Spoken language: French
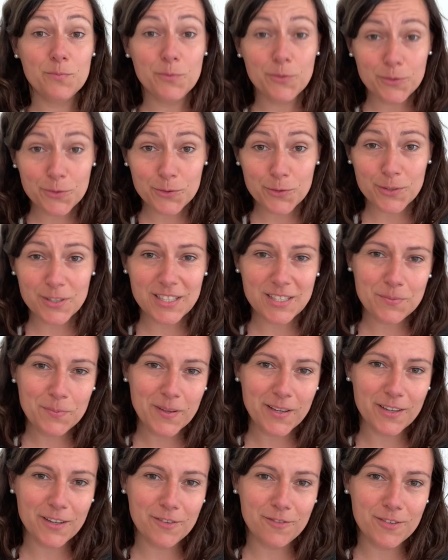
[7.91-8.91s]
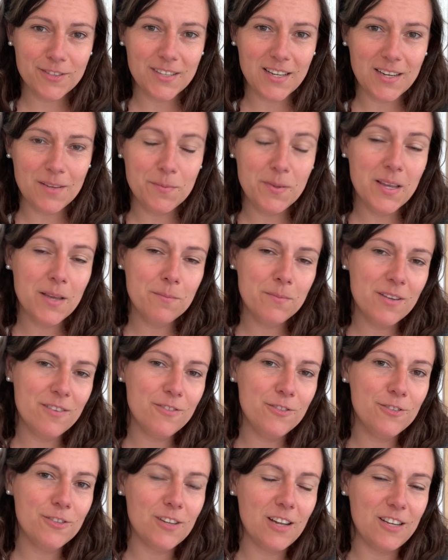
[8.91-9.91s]
Bonjour, j'espère que vous allez bien.
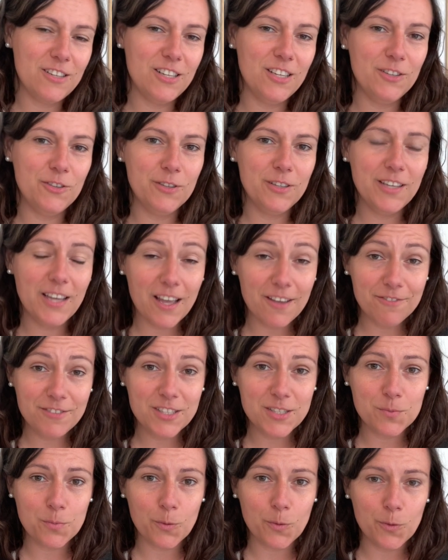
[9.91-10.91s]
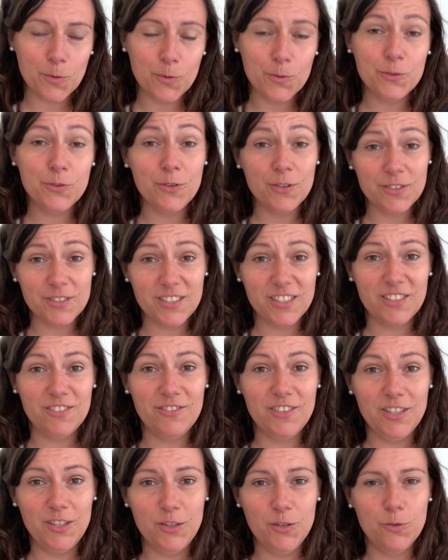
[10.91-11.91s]
Bienvenue sur la chaîne de Graphiste Pro. Dans cette
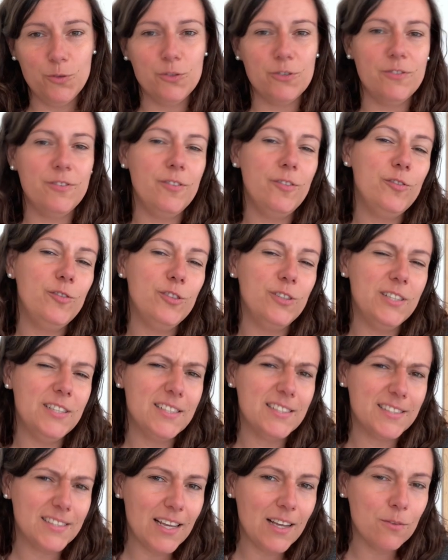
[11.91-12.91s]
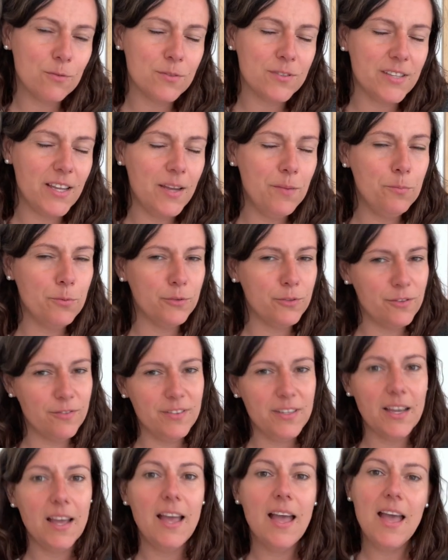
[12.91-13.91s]
vidéo, je vais vous donner 5 conseils pour
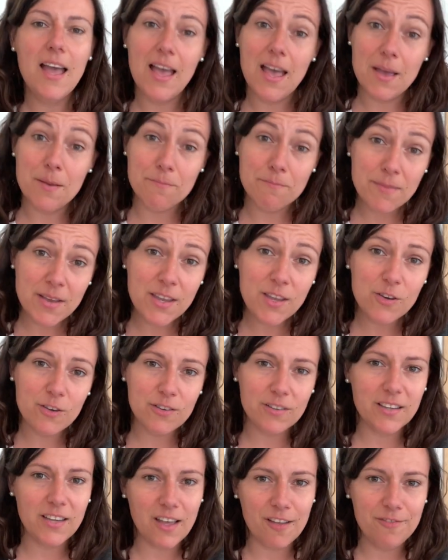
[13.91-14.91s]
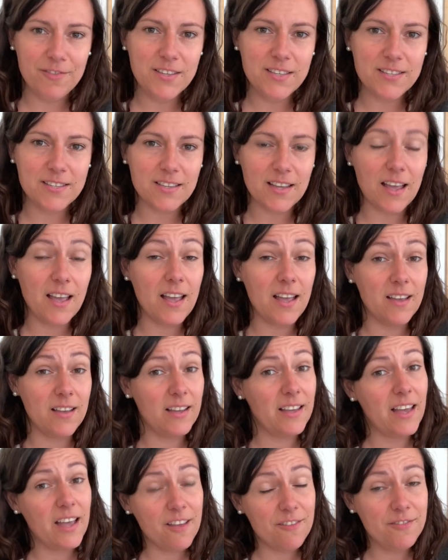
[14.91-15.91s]
devenir un meilleur graphiste. Hein.
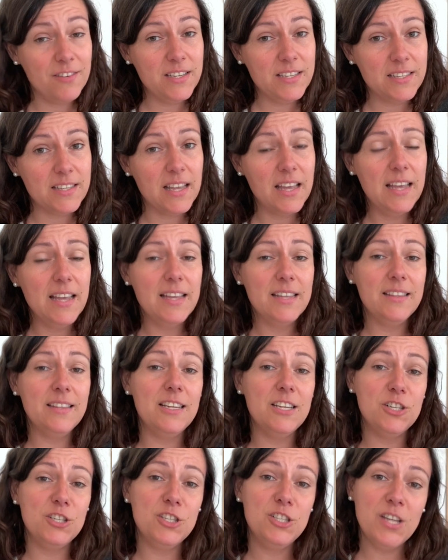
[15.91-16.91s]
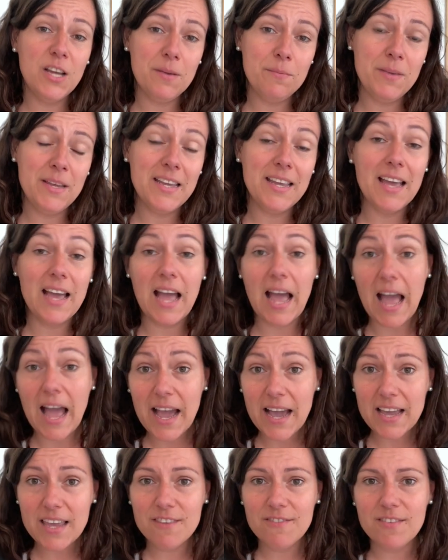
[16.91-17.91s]
Un graphiste n'est jamais
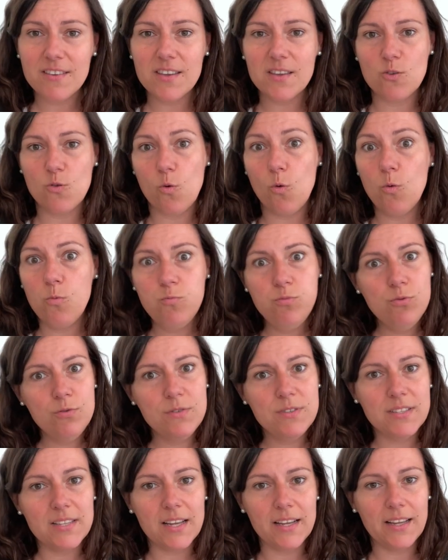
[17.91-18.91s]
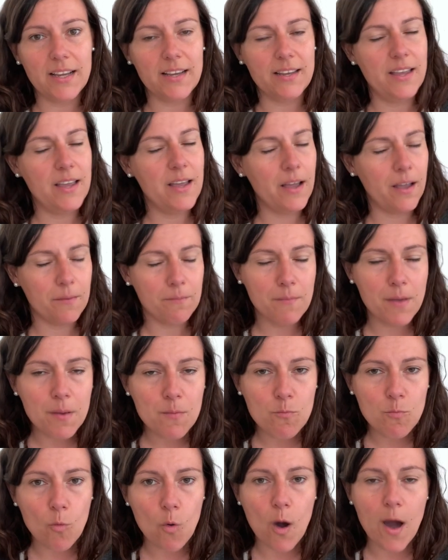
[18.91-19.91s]
arrivé au bout de sa carrière,
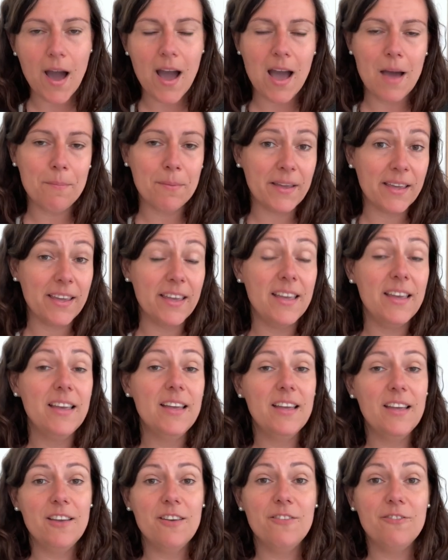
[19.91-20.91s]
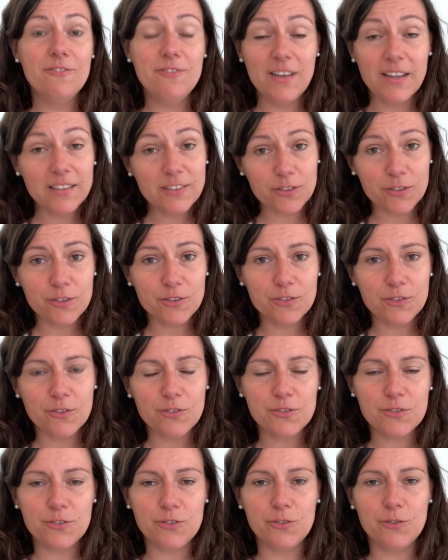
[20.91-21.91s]
même moi après 20 ans
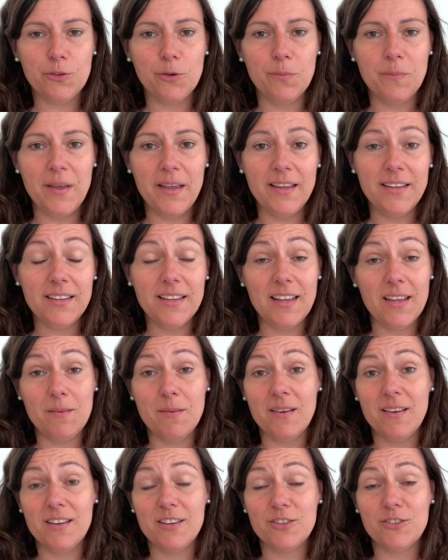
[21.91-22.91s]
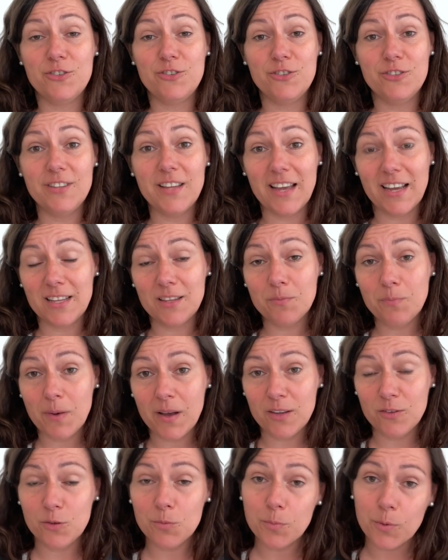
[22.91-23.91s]
dans ce domaine, et eh ben, je n'arrête
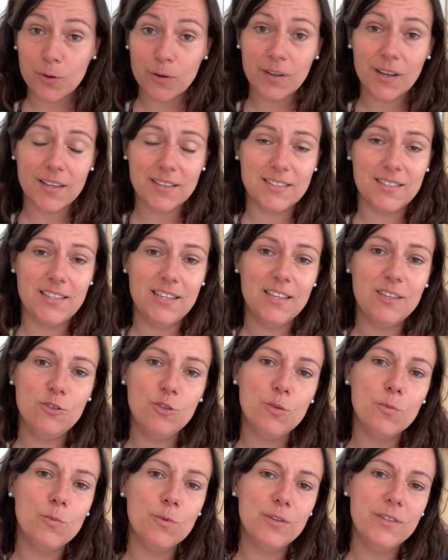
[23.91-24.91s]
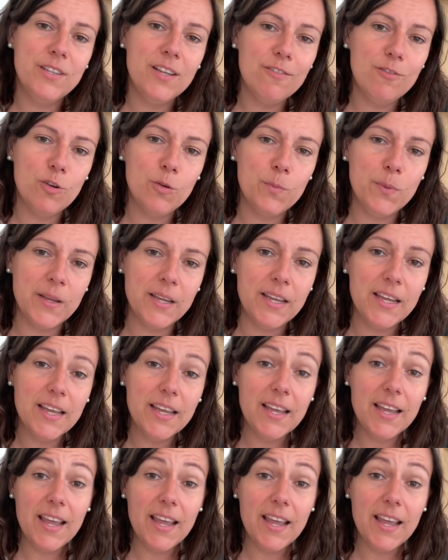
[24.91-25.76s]
pas de progresser, de me développer.